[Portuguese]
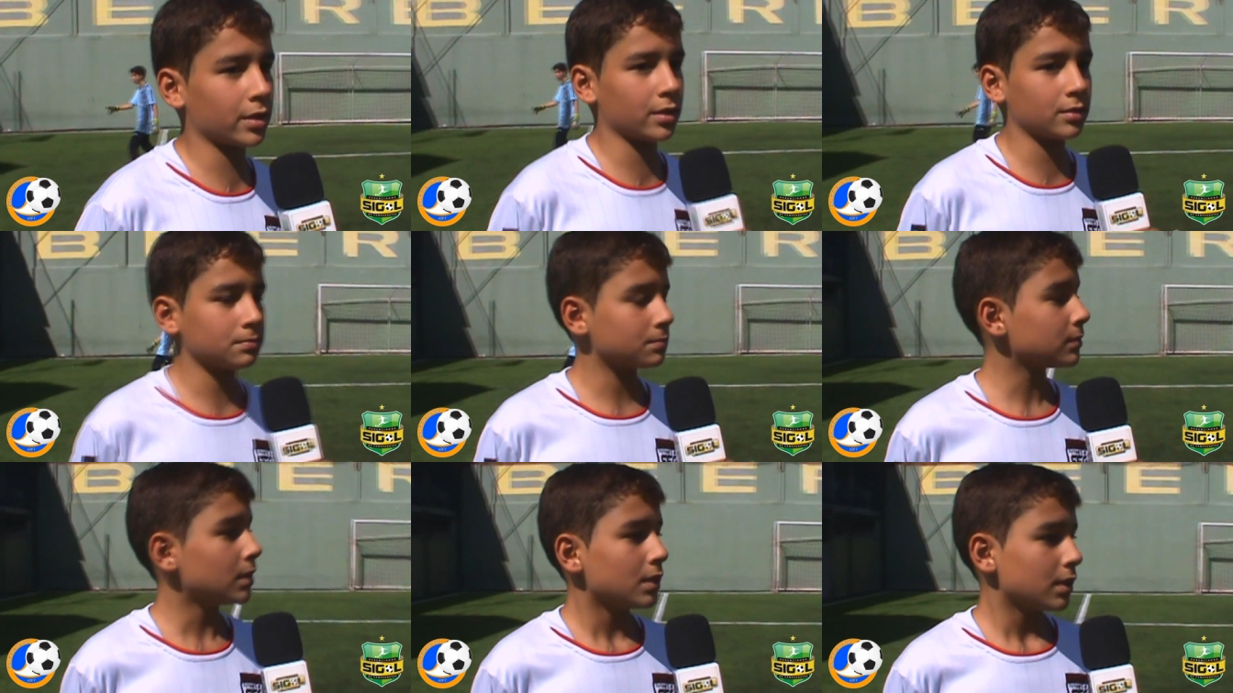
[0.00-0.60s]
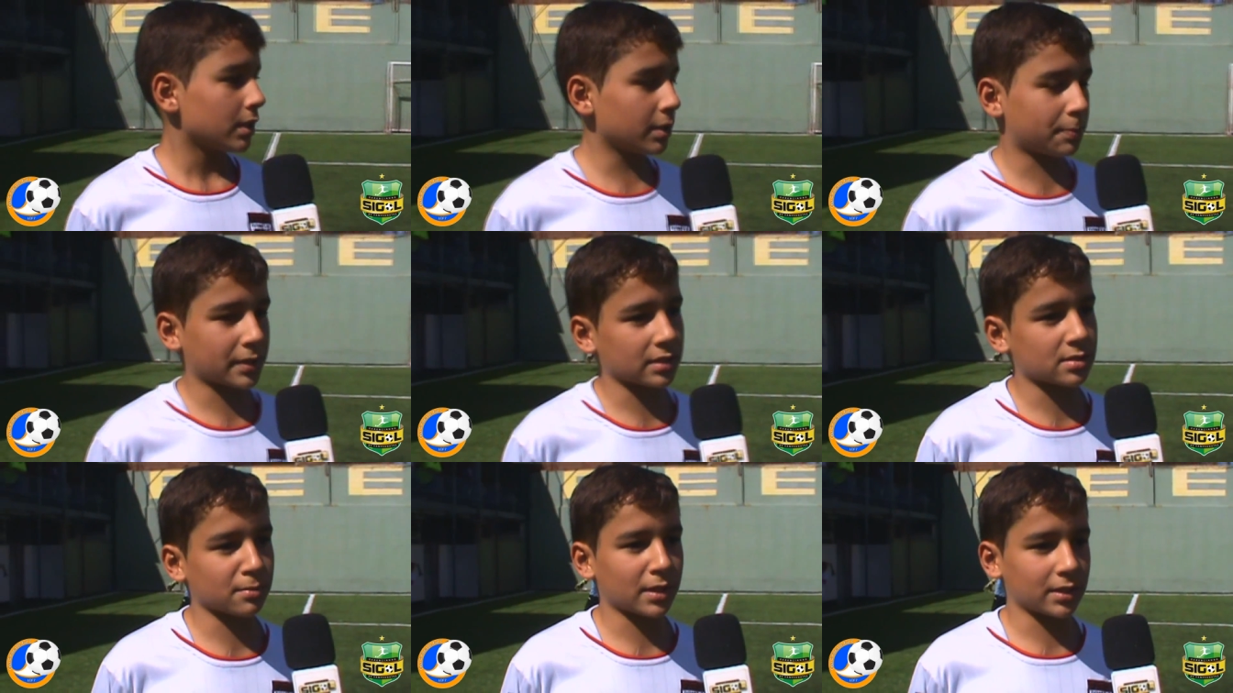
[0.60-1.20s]
e ir
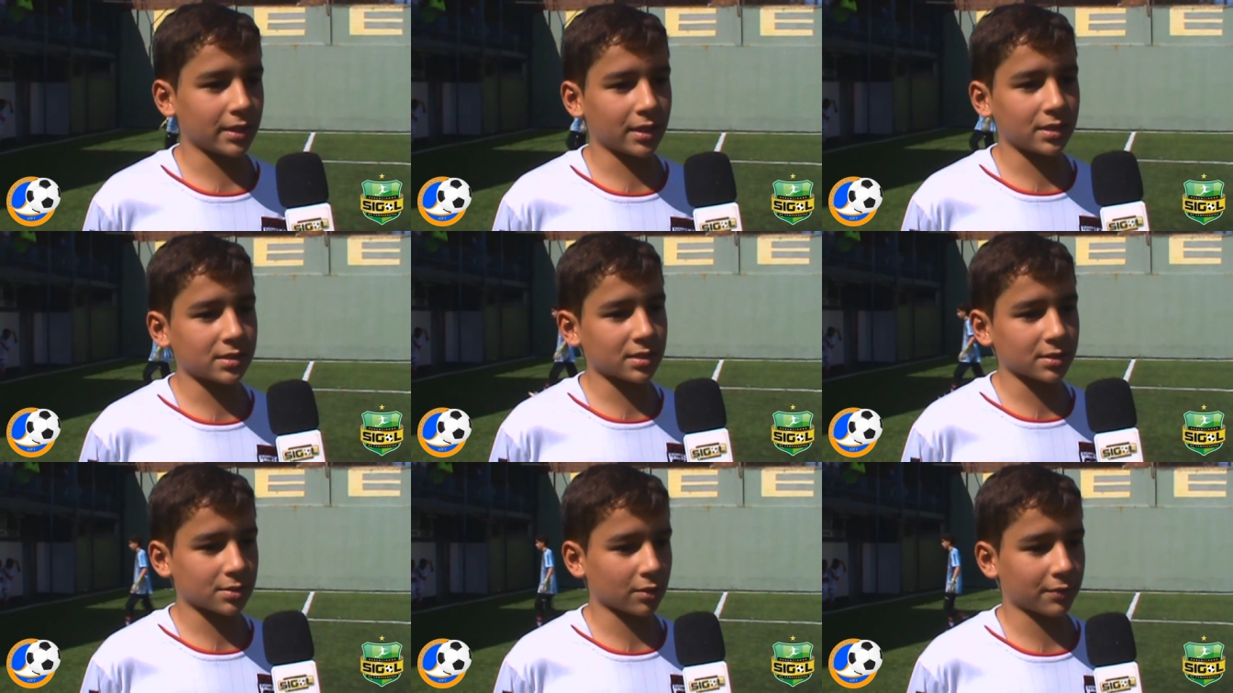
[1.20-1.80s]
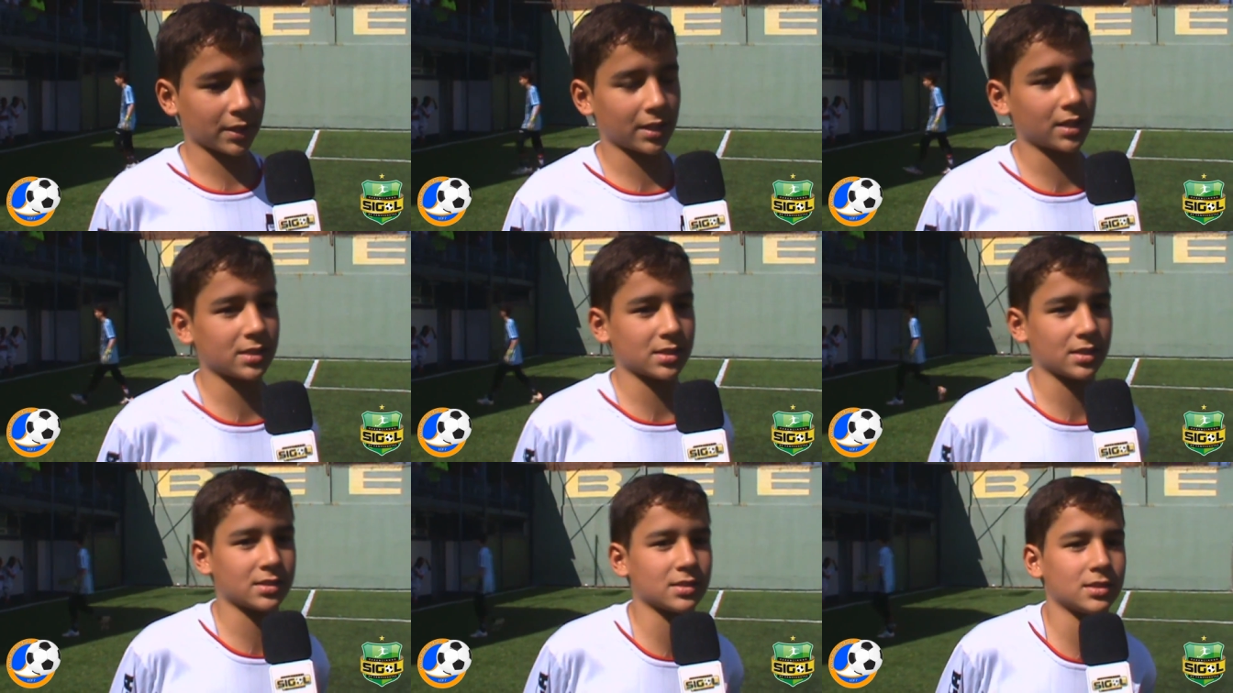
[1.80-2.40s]
pra cima deles que só vai
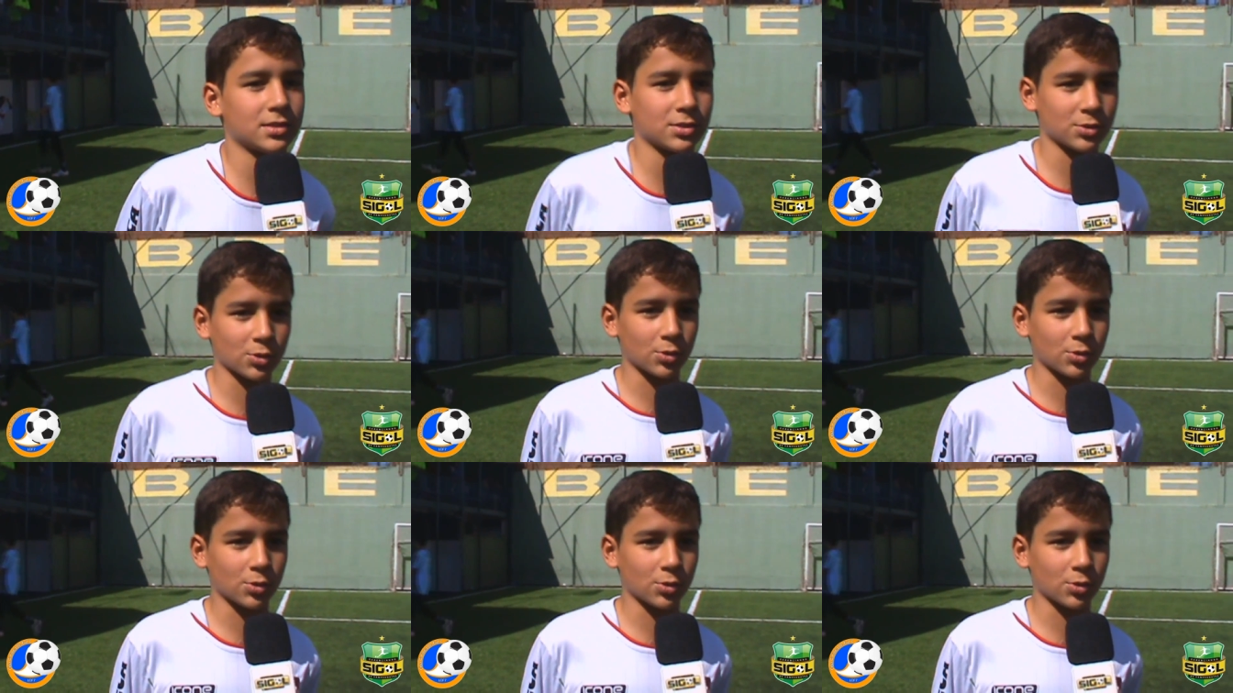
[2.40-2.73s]
dar gente nesse